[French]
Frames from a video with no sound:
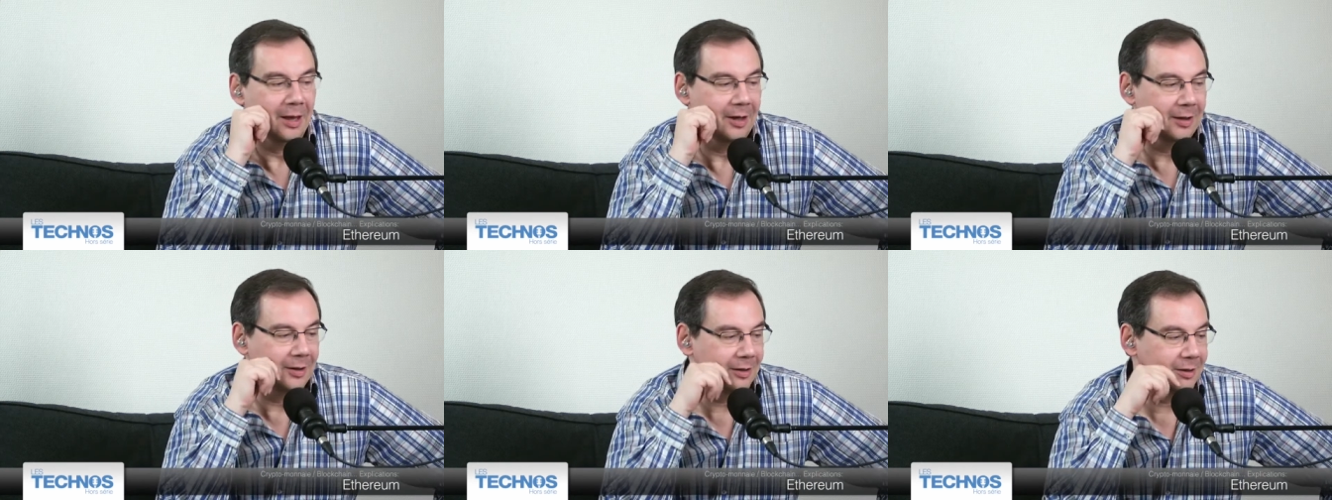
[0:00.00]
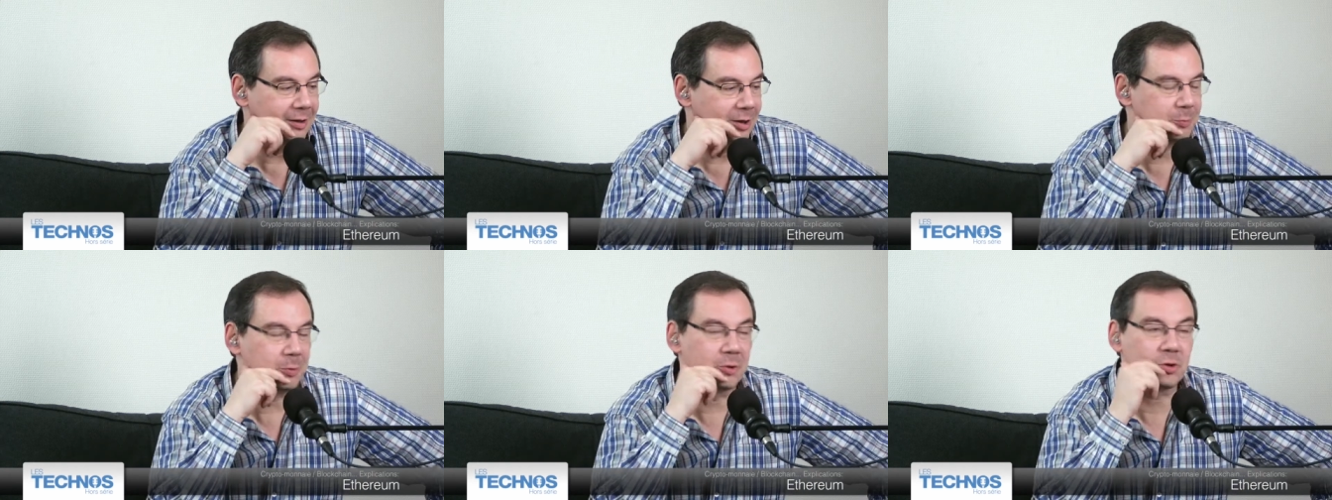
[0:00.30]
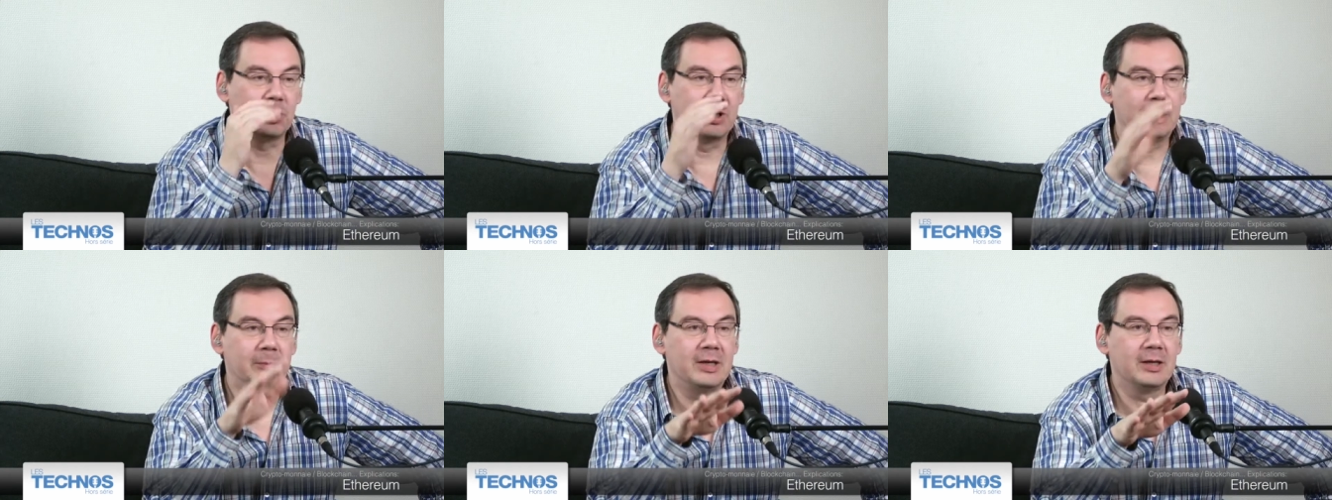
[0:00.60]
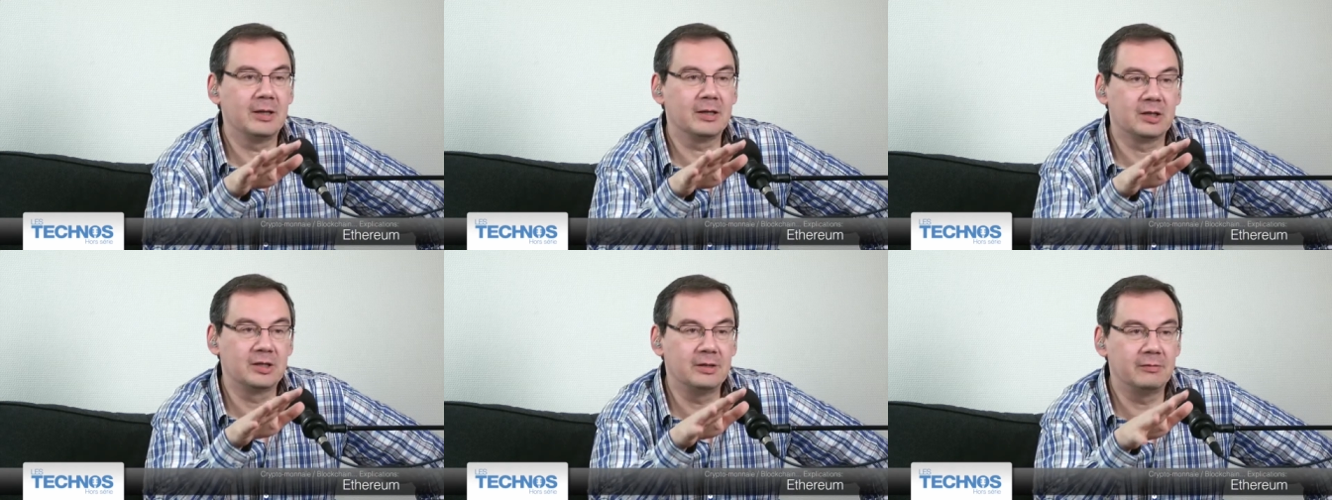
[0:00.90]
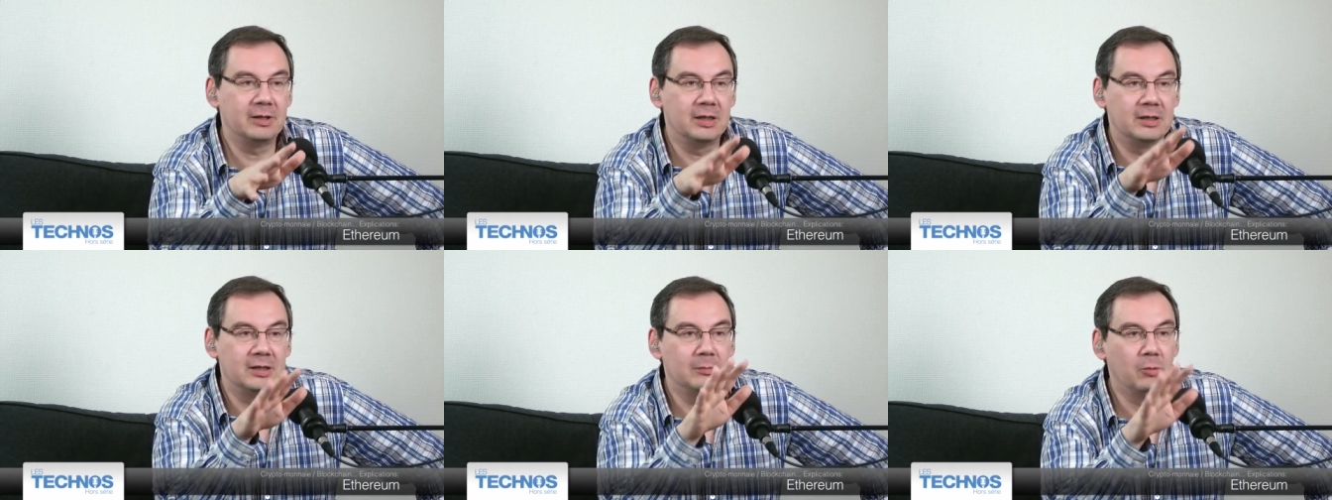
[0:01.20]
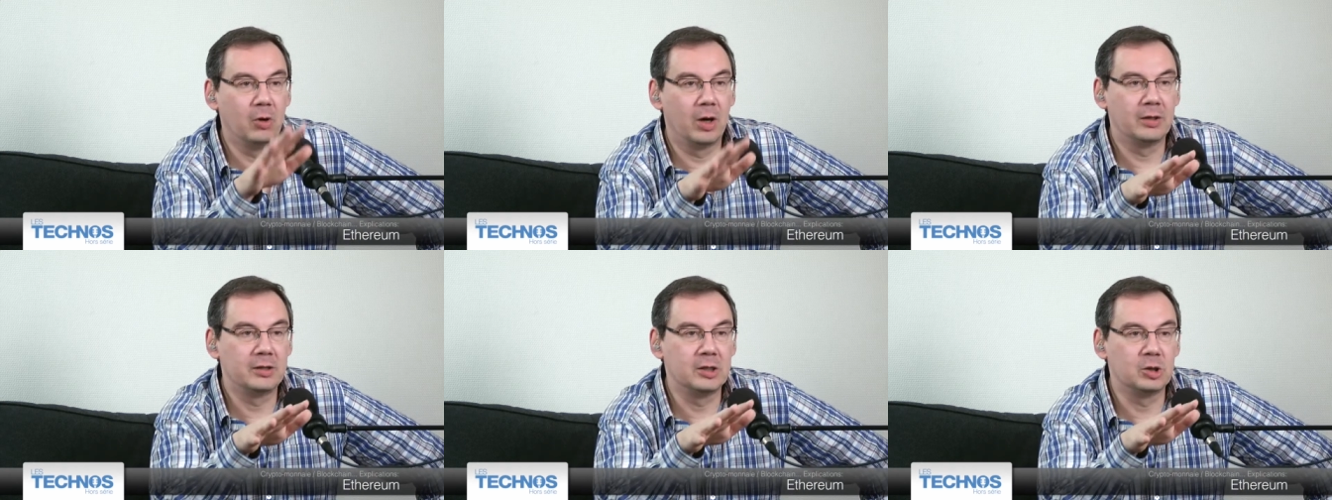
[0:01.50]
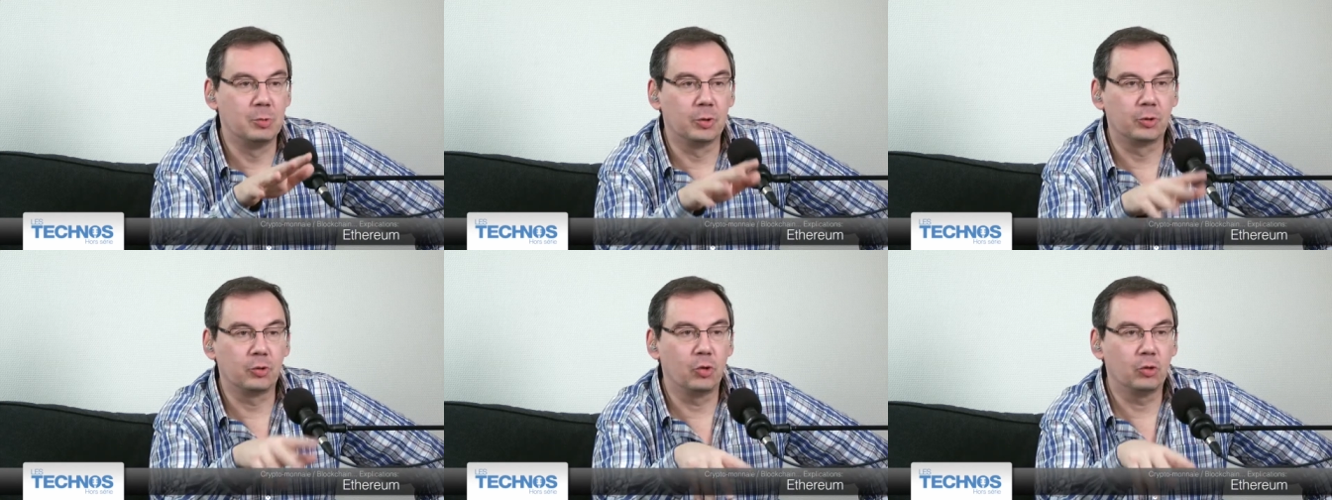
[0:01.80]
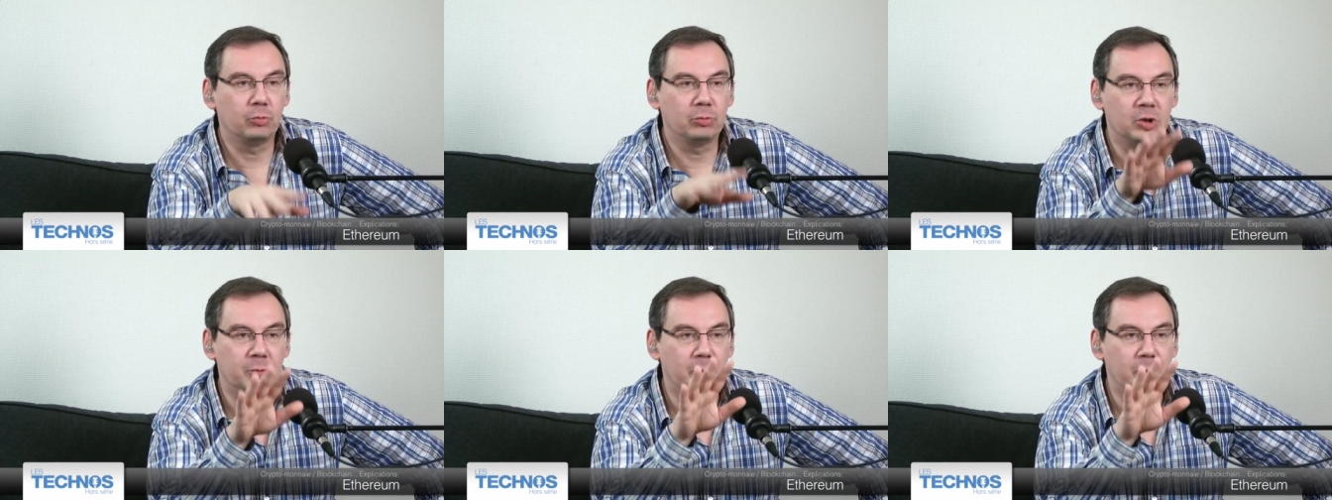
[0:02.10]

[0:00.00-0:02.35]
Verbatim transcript: Euh, je pense qu'on a bien, Xavier, dis-moi si je me trompe,